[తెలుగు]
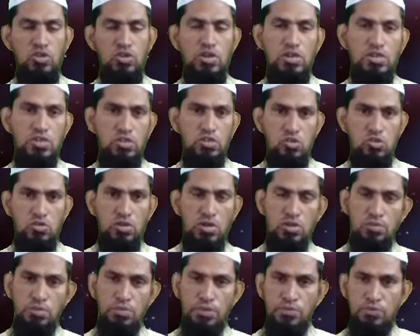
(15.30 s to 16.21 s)
మరికొన్ని
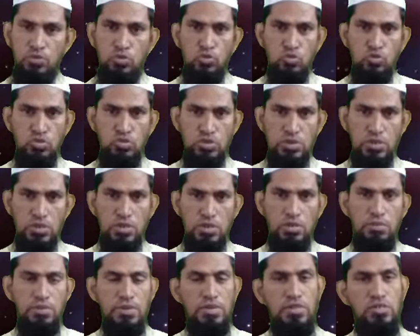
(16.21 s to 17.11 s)
హదీస్లో నేను మీ ముందు
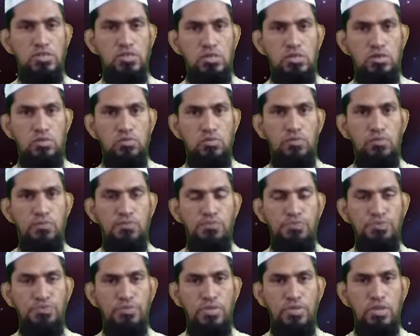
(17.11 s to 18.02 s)
ఉంచడానికి ప్రయత్నిస్తాను
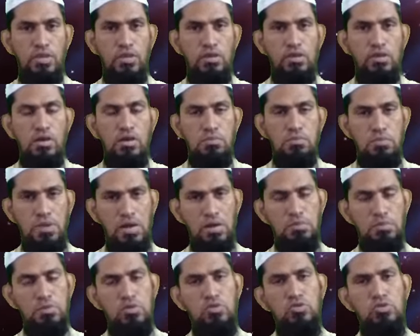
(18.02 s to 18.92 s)

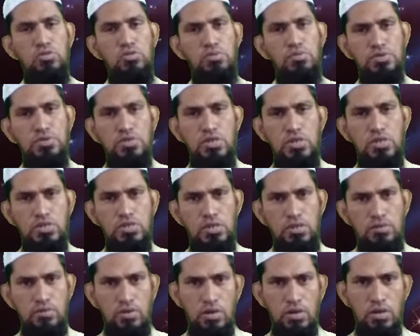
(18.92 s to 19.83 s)
మహాప్రవక్త ముహమ్మద్
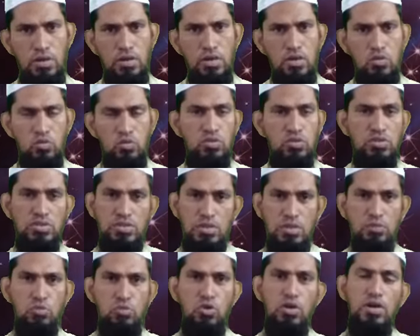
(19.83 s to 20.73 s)
సుల్లాహస్లాం వారు అన్నారు
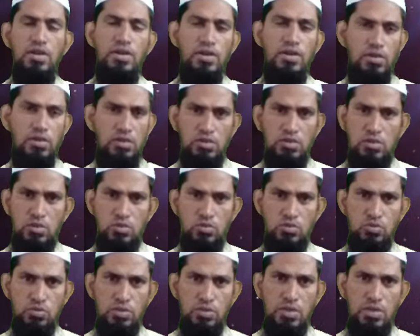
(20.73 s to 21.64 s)
సై బుహారీ
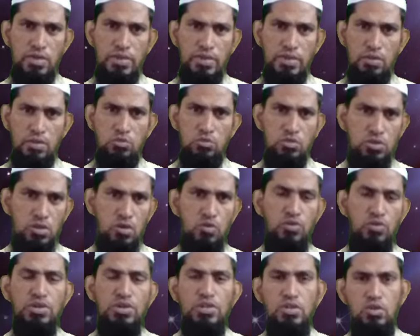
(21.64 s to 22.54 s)
హదీస్లో వస్తుంది కితాబు
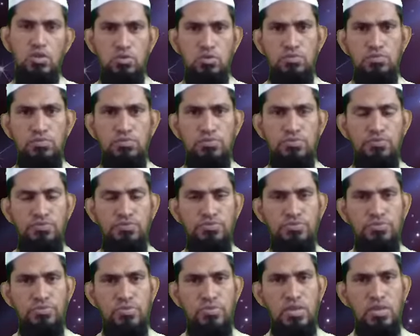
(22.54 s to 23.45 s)
తౌహీద్లో
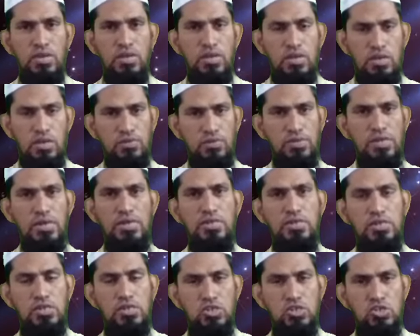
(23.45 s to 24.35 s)
ఈ
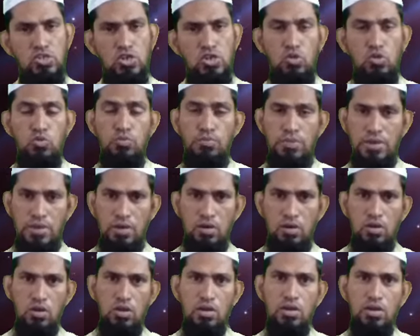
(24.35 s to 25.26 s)
విధంగా తెలియజేశారు
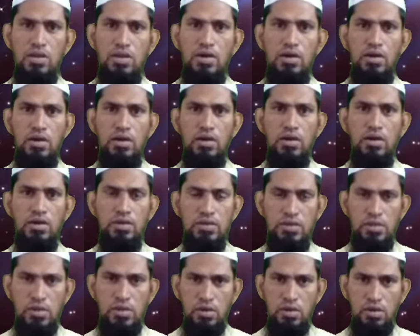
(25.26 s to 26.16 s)
మన్ కాలలా
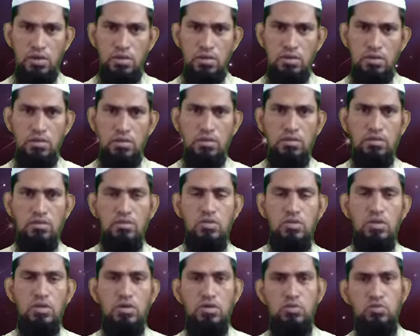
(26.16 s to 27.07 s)
ఇలాహ
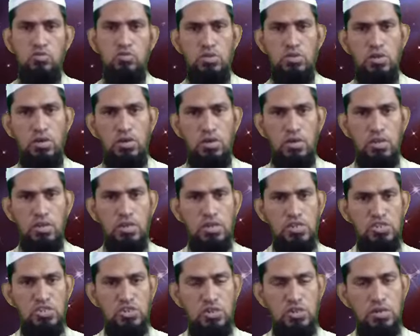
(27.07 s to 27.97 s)
ఇల్లల్లాహు
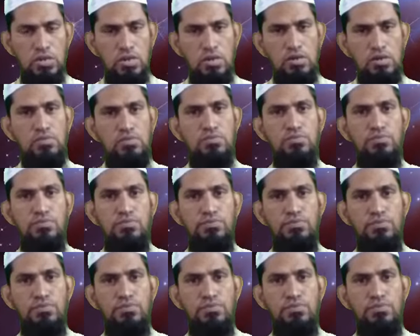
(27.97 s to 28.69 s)
దల్ జన్నా